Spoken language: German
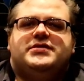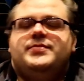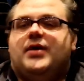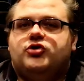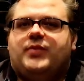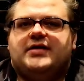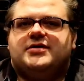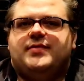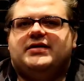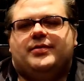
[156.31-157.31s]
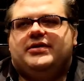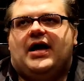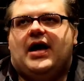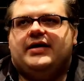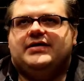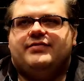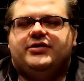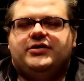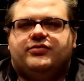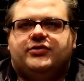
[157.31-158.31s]
die mir auch Spaß gemacht haben die, die ich einfach
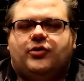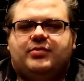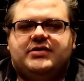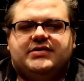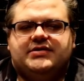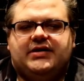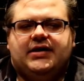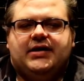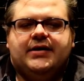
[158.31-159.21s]
nicht auf einer Top-Liste sehe.